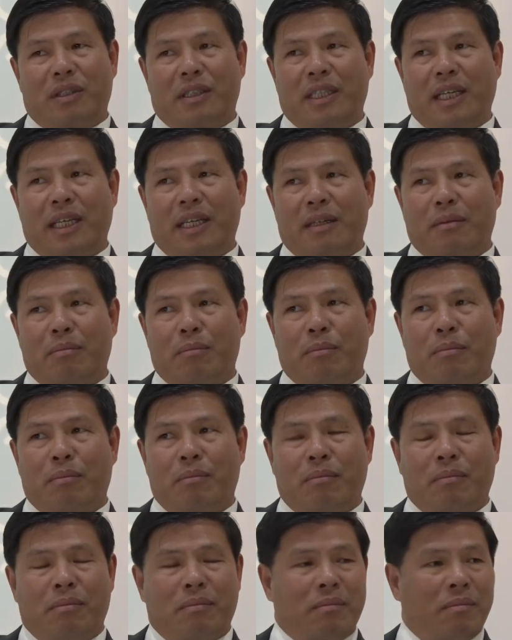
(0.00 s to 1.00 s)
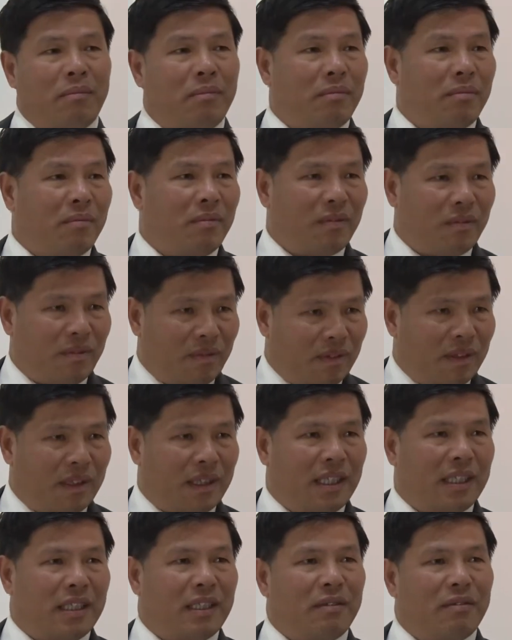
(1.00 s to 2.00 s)
ter hum,
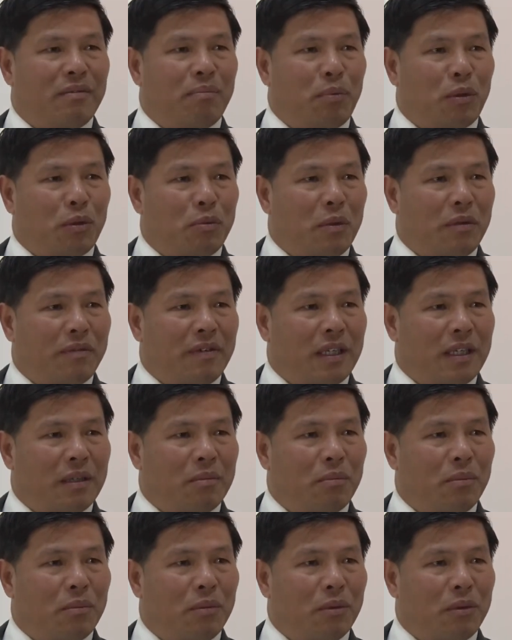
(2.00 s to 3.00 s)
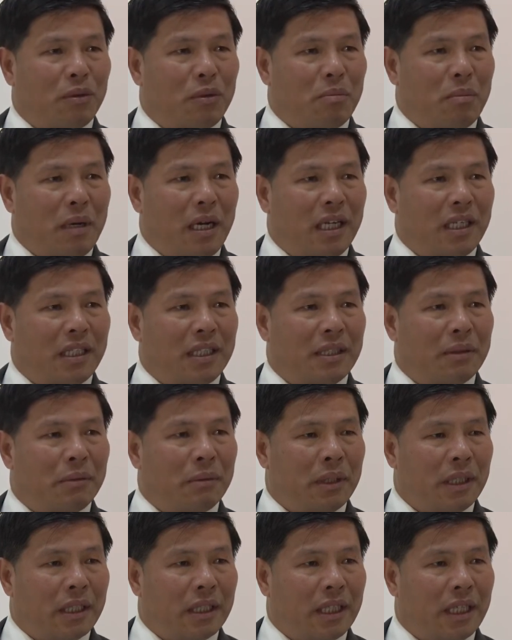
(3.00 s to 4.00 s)
promover muito mais
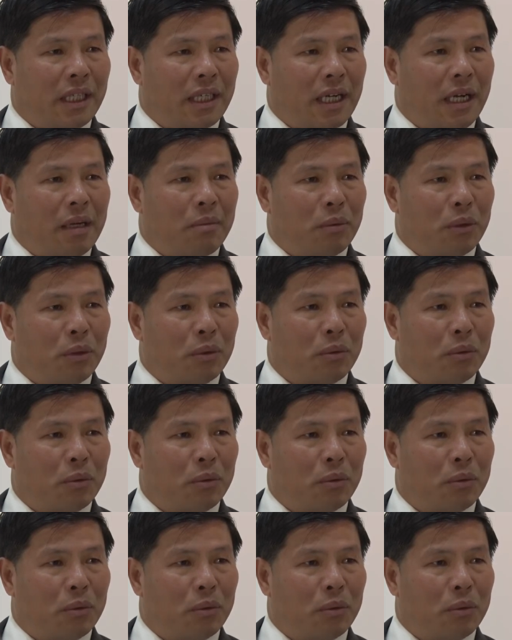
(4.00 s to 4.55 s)
o intercâmbio